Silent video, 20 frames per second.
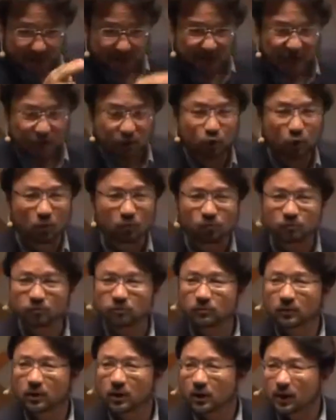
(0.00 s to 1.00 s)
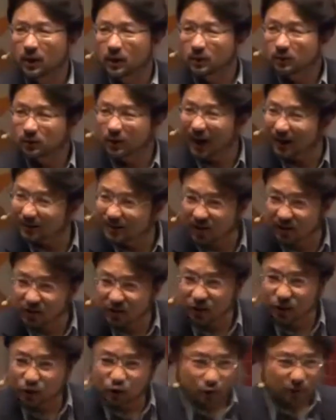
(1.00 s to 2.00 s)
弟兄，他曾
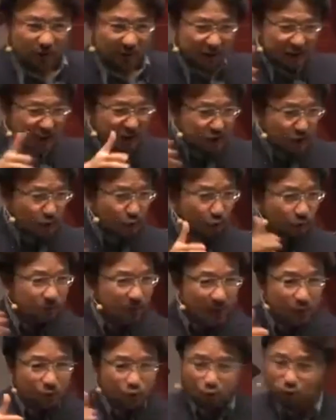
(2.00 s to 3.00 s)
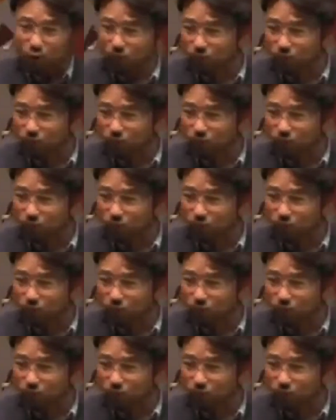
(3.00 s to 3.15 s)
经就在弟兄当中，